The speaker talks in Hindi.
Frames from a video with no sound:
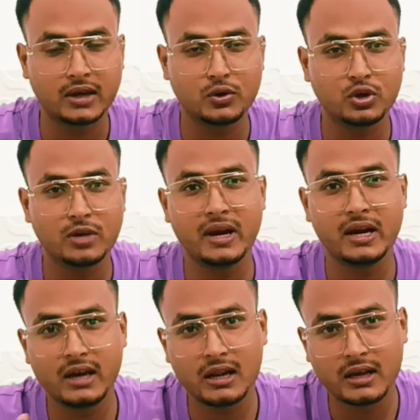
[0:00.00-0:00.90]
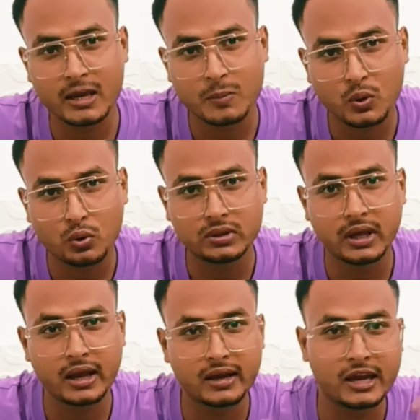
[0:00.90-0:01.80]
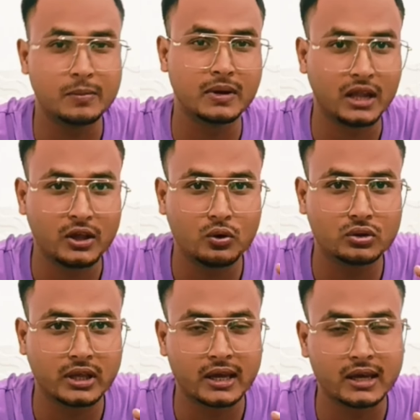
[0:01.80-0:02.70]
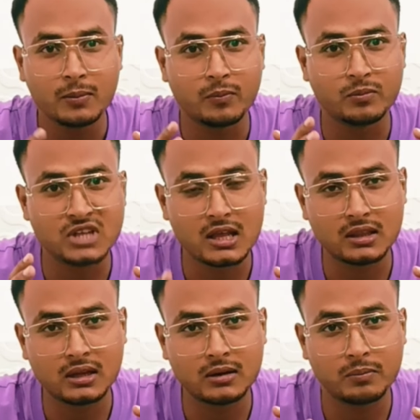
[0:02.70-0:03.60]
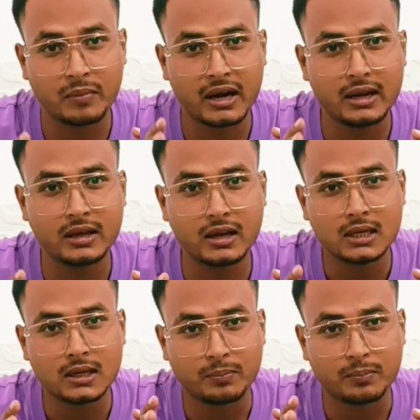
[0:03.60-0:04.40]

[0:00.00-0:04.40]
क्योंकि मेडिकल कहीं पर होते हैं कहीं पर नहीं होते हैं ज़्यादातर मेडिकल